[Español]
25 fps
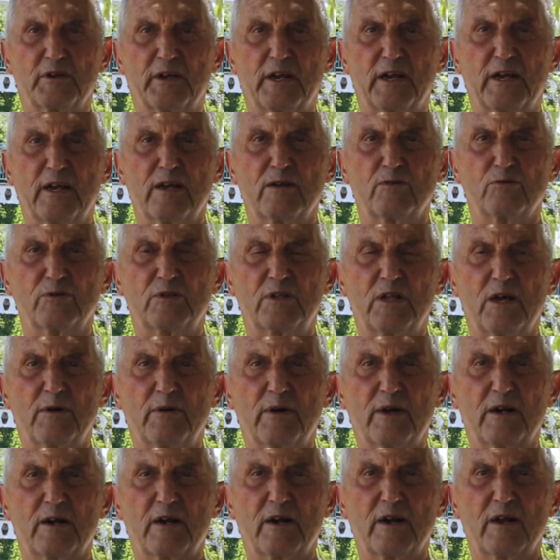que les
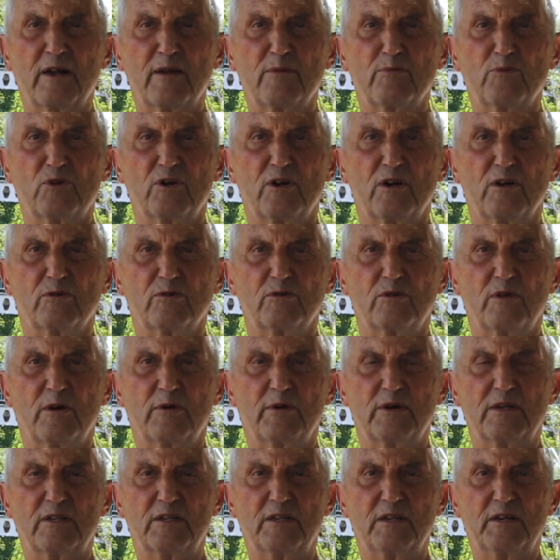gustaba el remo y les
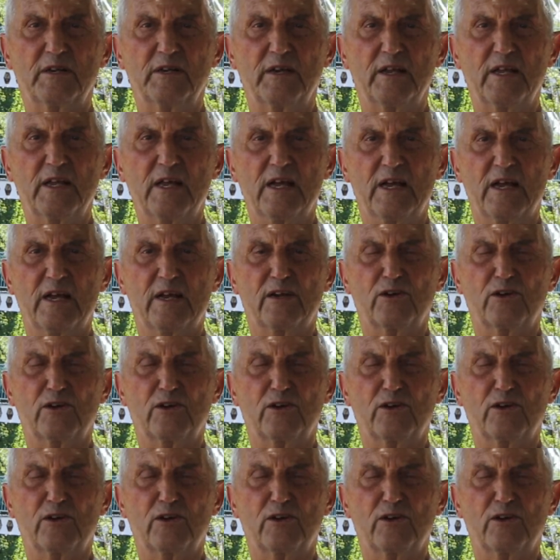gustaba el tigre